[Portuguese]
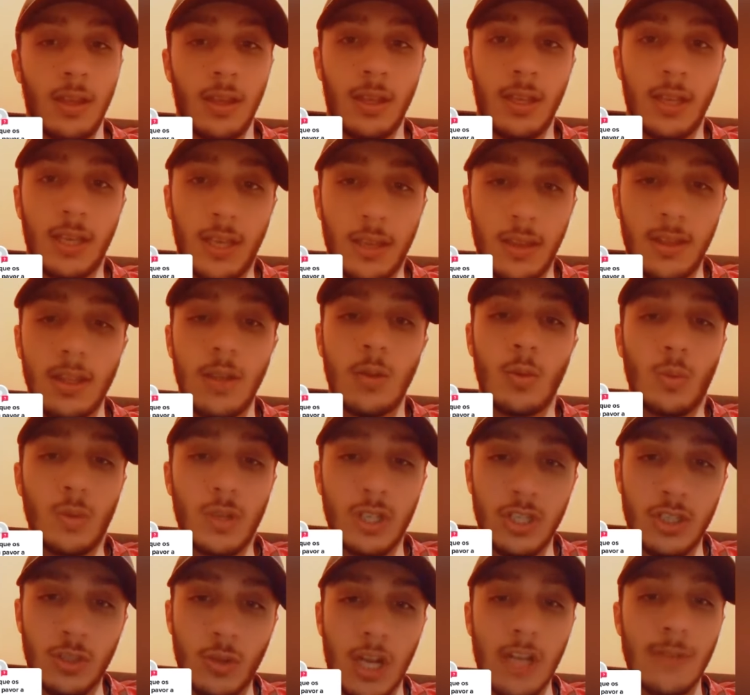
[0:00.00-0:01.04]
E eu digo
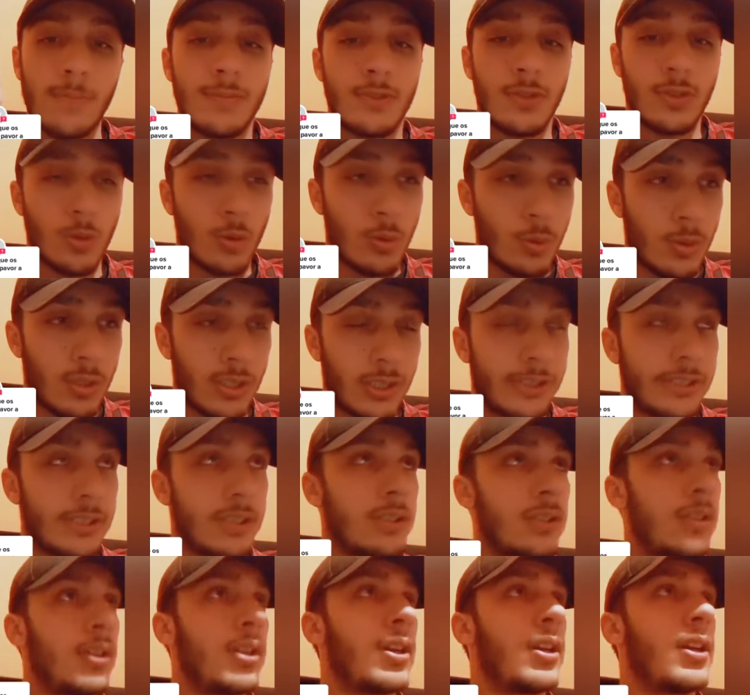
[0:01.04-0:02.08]
isto às pessoas
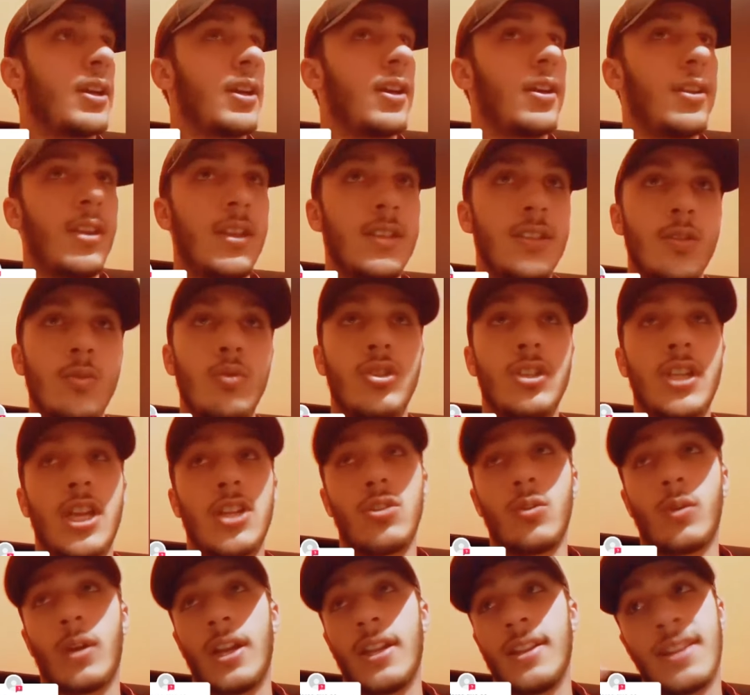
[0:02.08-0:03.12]
que dizem que os ciganos
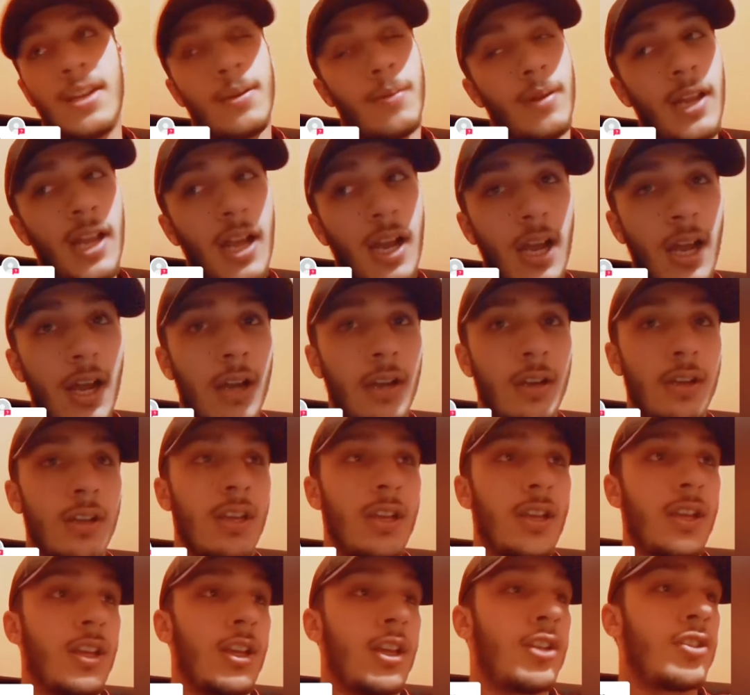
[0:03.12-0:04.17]
não querem trabalhar
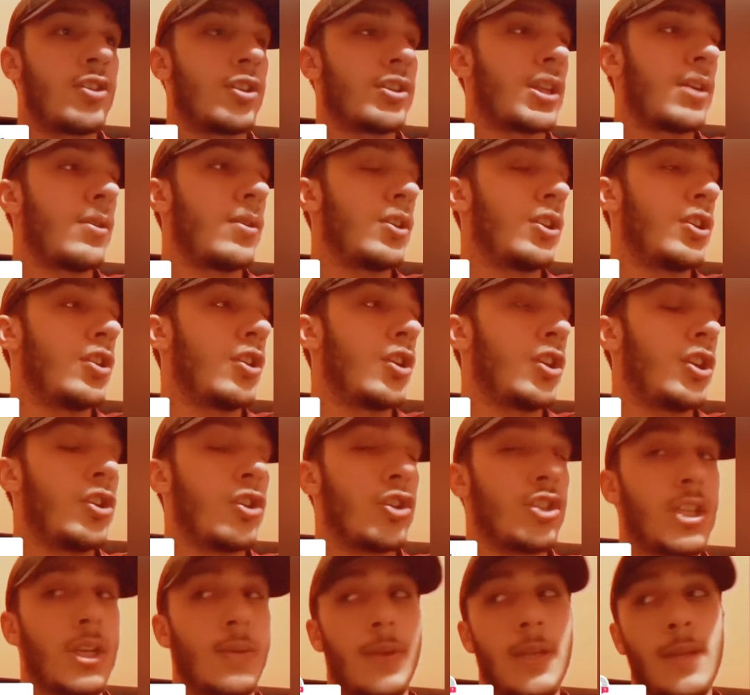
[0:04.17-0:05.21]
e, tra e, nós
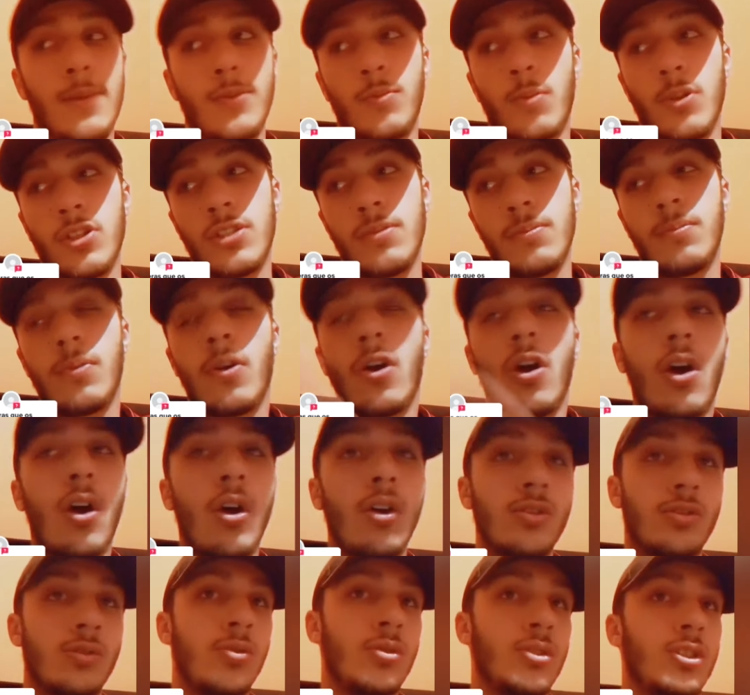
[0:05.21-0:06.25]
trabalhamos para os
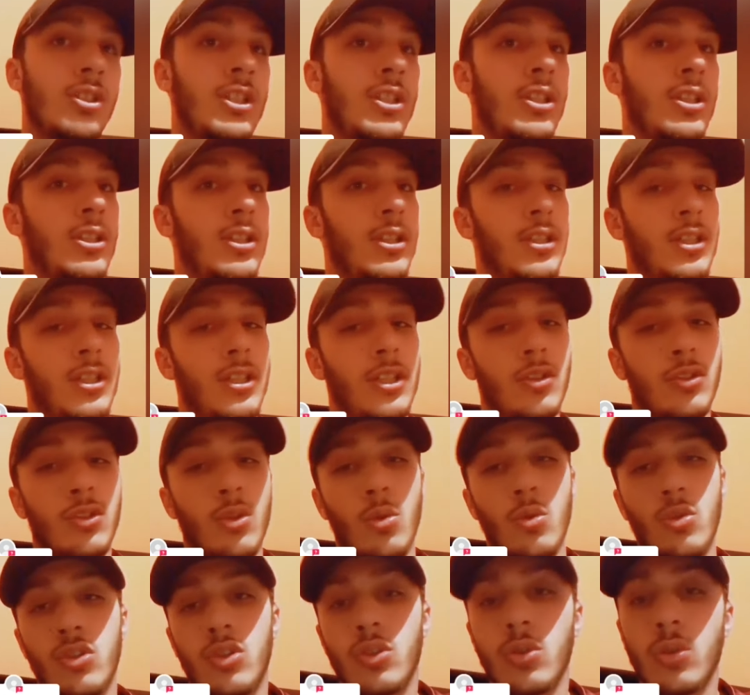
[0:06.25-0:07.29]
impostos e, eles
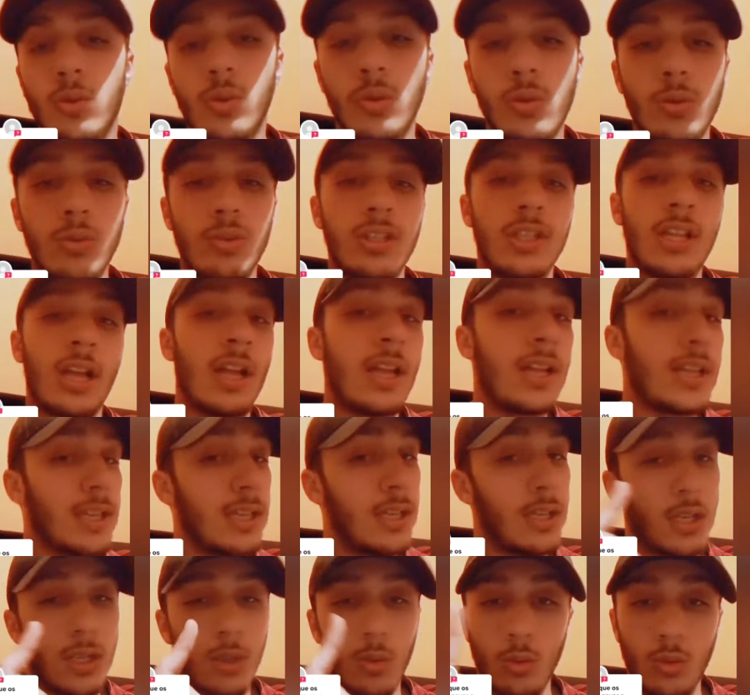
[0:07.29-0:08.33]
são chulos e tal.
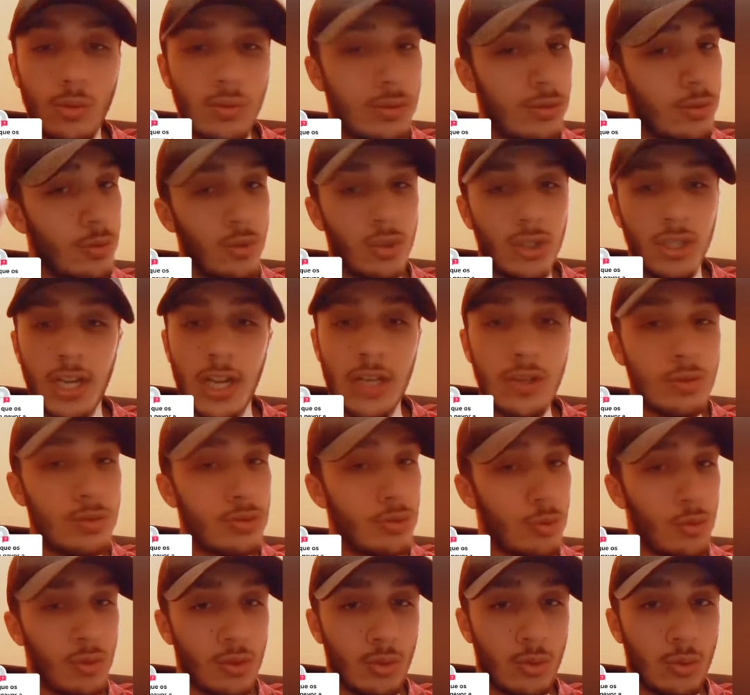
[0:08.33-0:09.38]
Os ciganos não
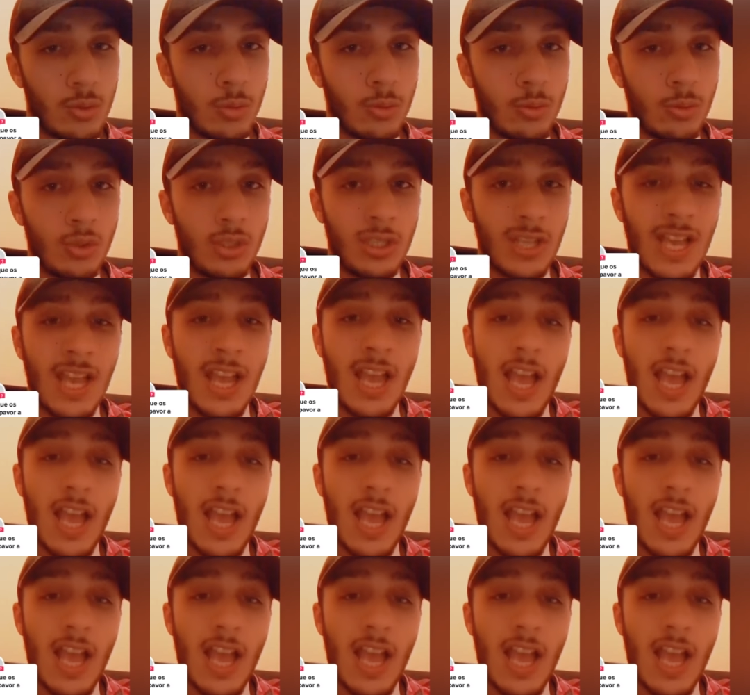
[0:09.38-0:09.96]
são chulos.